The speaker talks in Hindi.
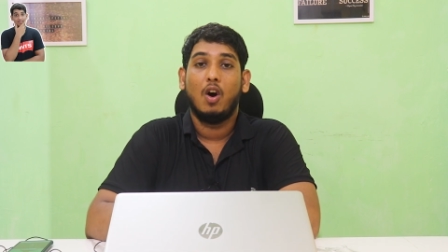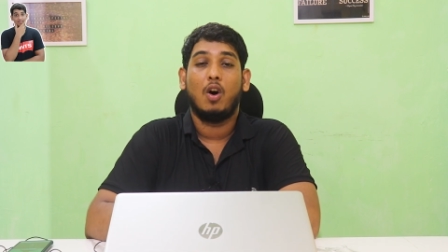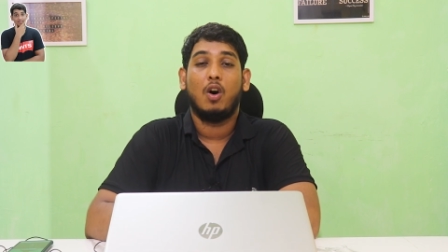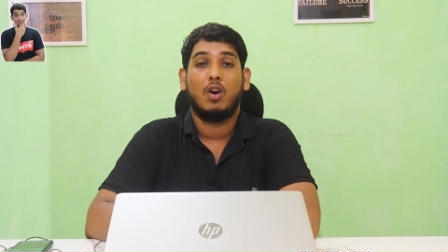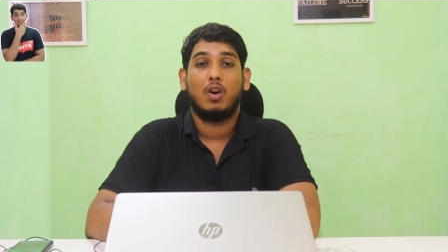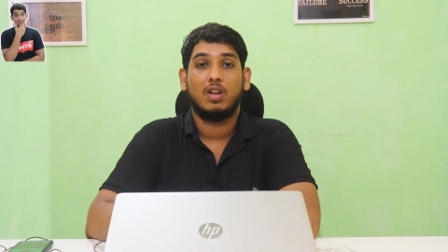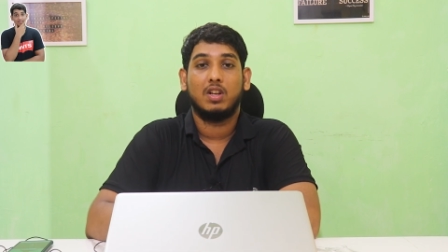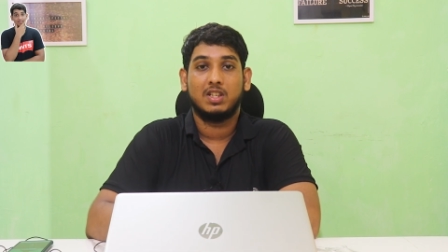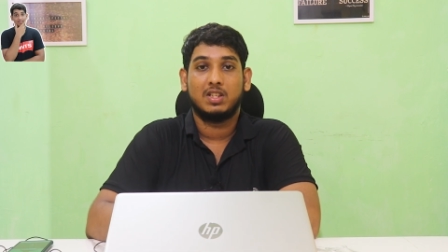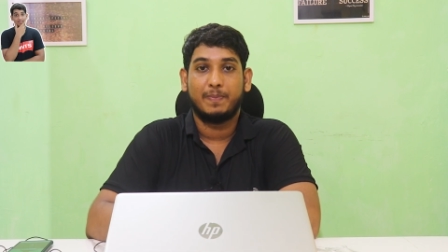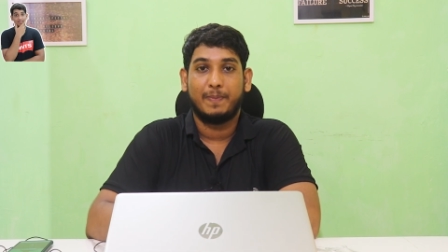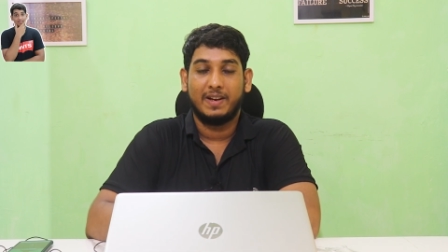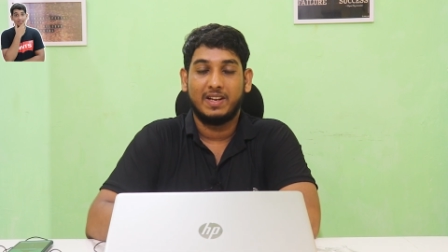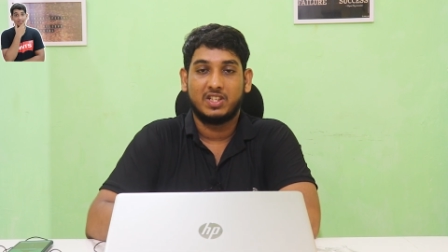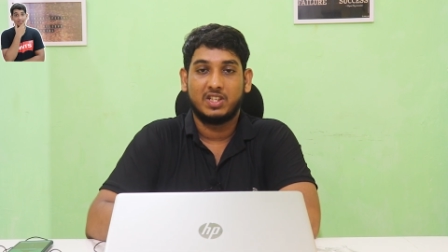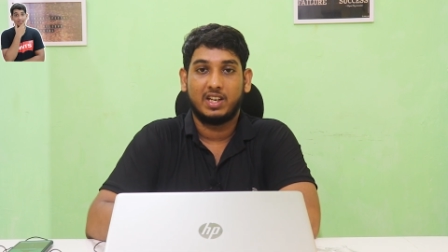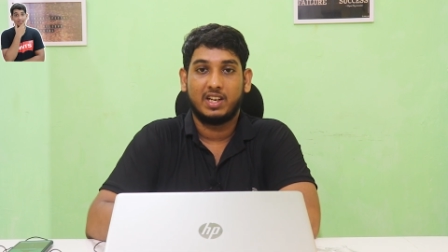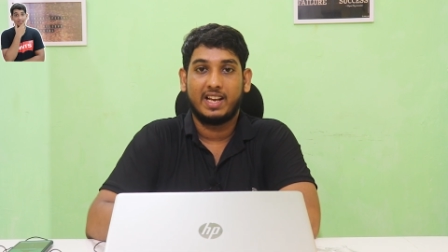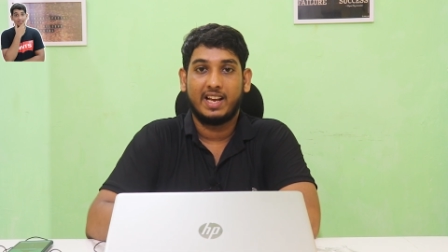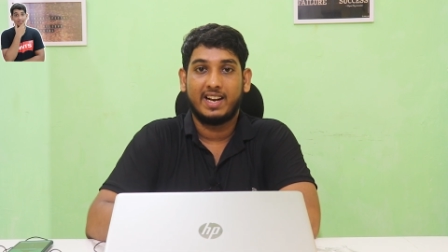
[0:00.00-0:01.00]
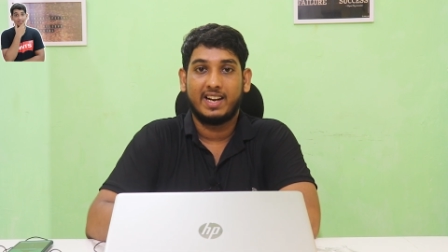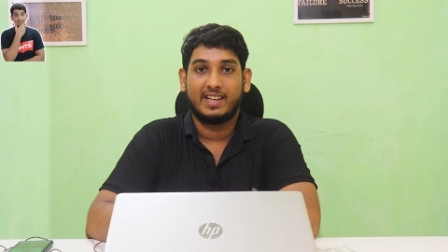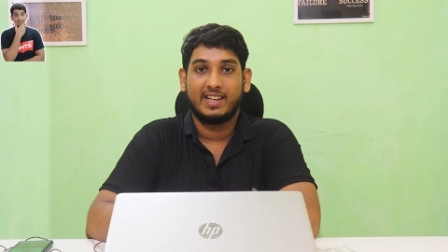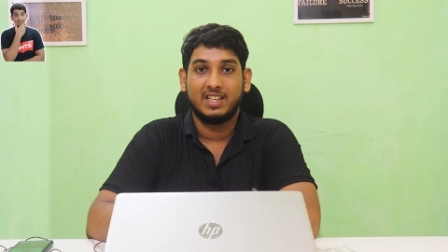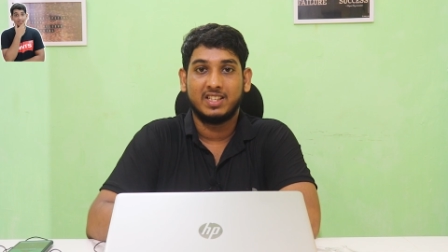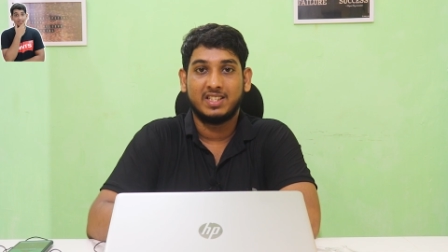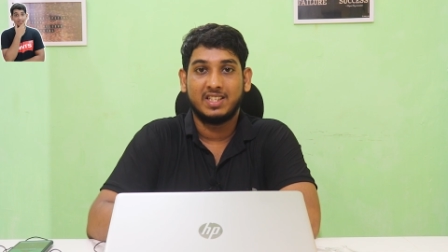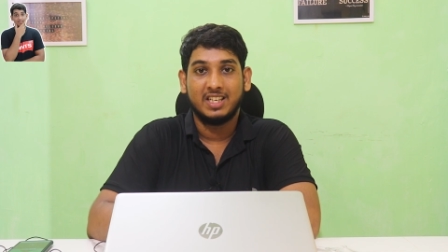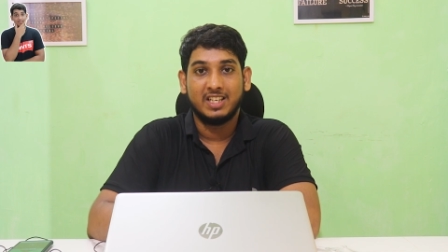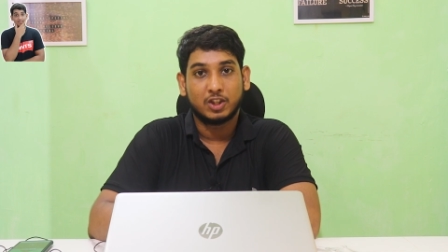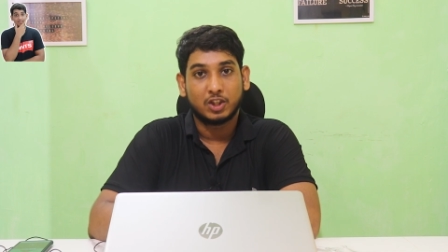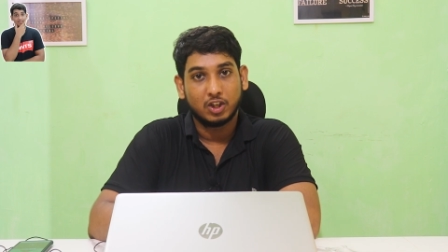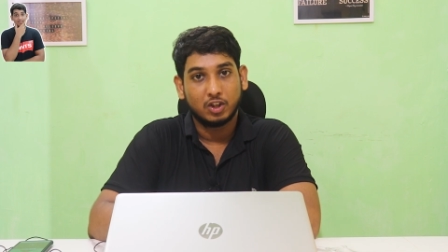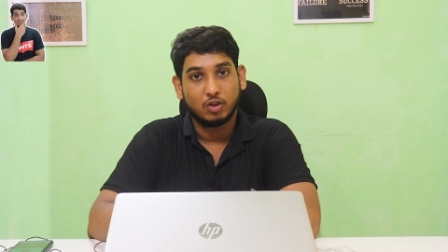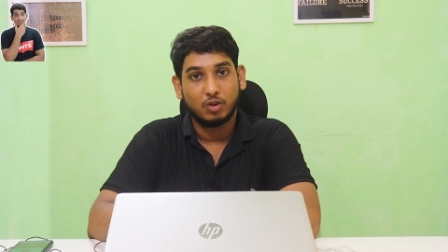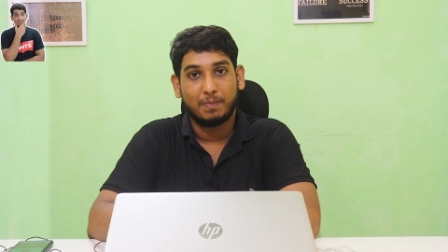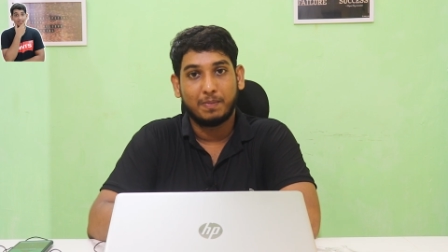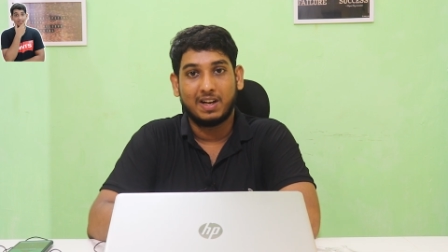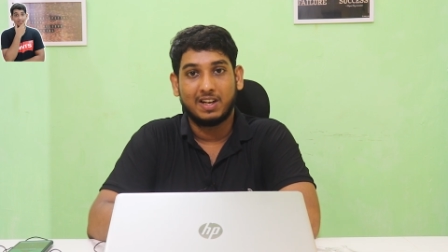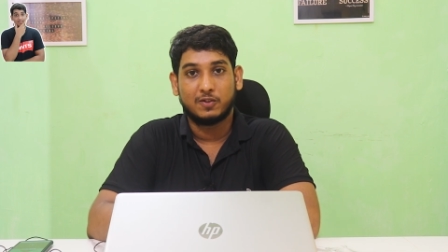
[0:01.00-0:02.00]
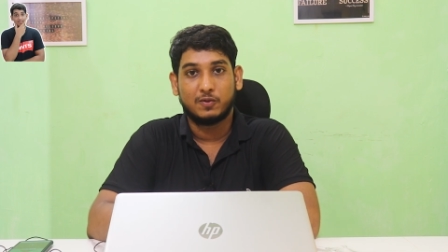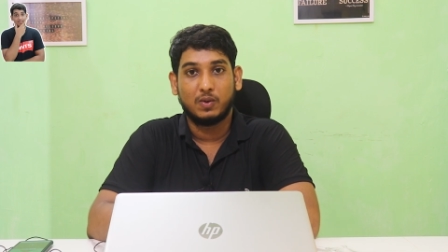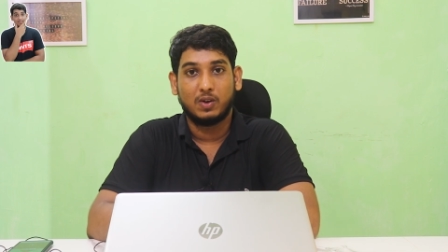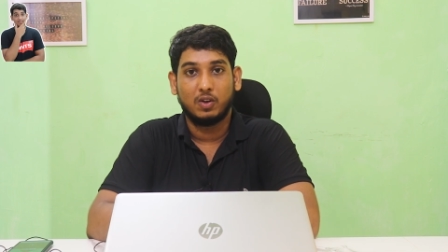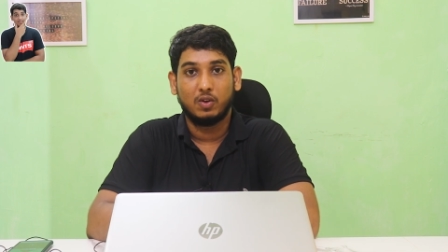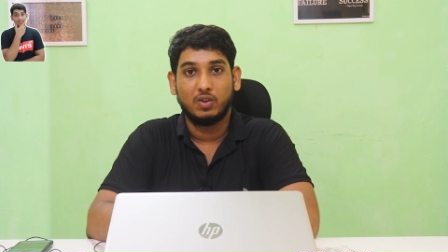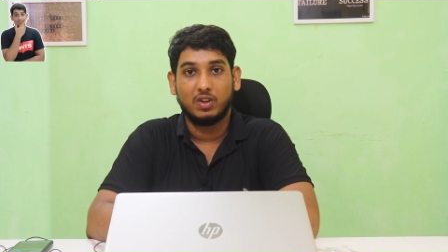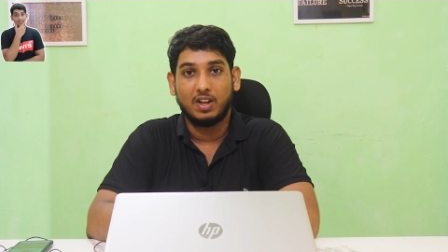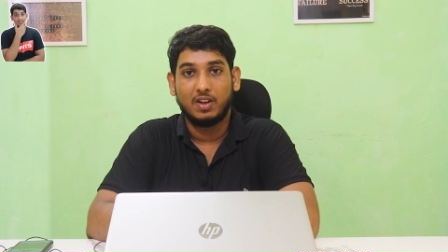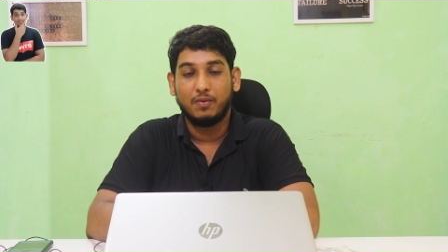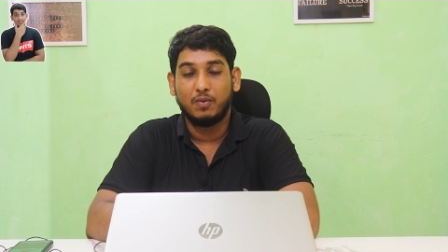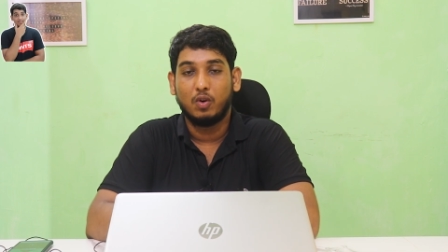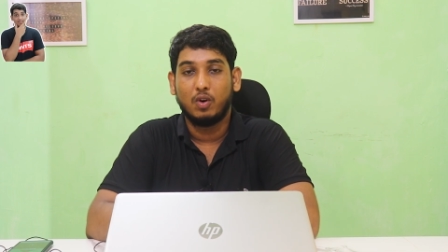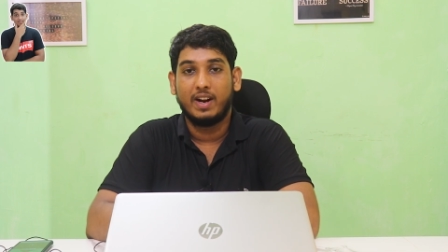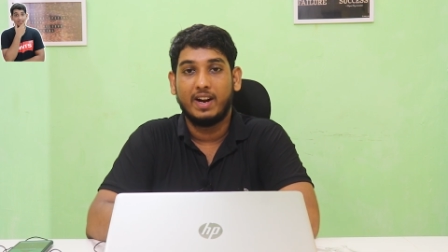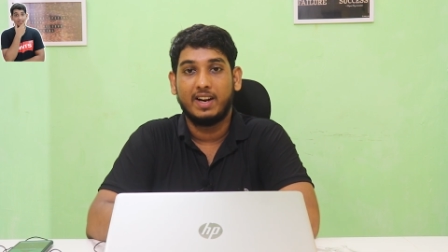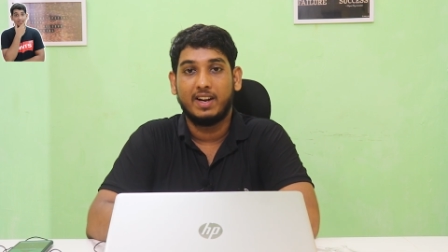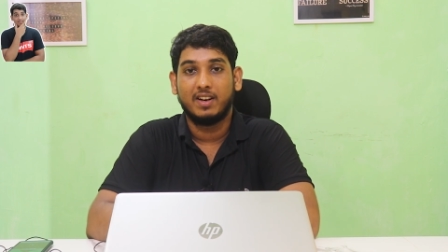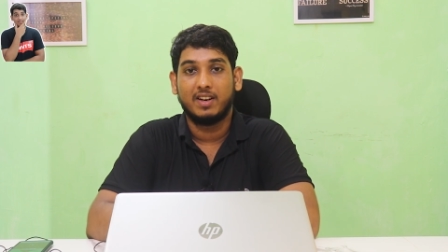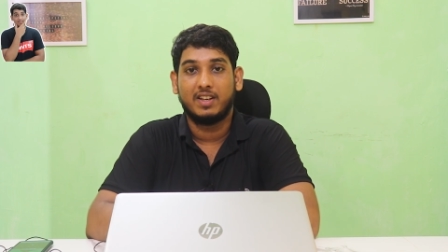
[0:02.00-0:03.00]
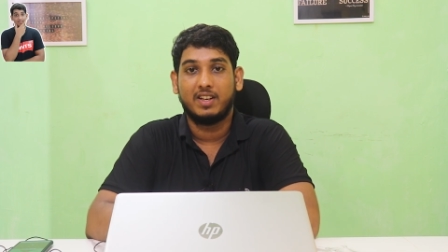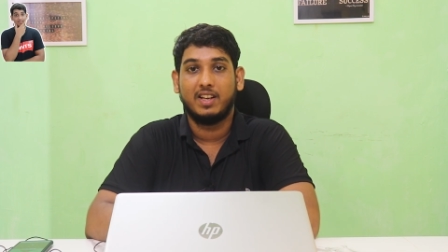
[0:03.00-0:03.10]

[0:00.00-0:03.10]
और स्पेशल कैरेक्टर्स लिस्ट के जो पासवर्ड होते हैं वो एंटर